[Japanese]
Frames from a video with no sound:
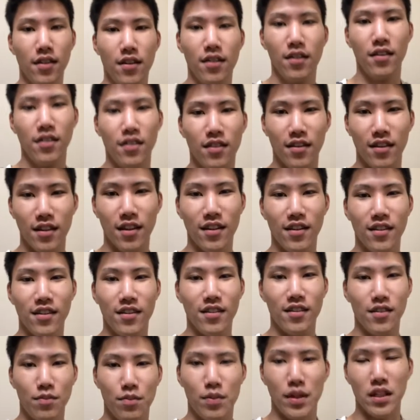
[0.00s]
ね
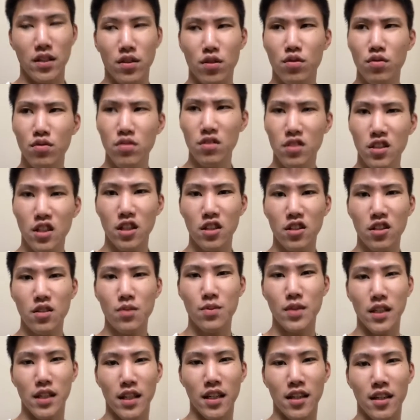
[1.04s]
パソコン使ってまで
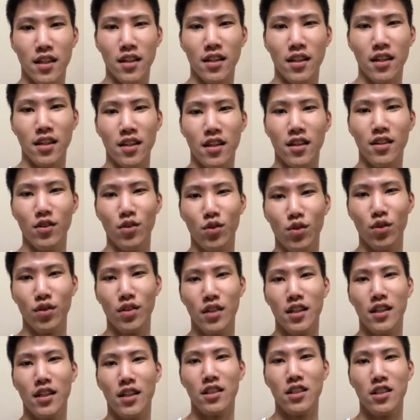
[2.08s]
やらなあかんのってなっ
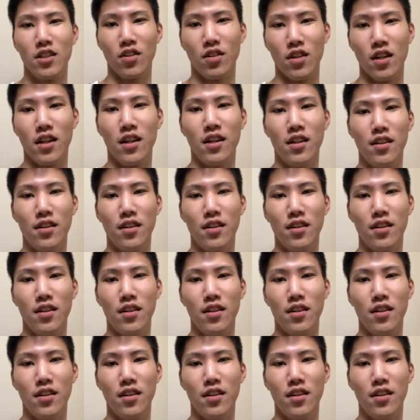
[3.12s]
ちゃうから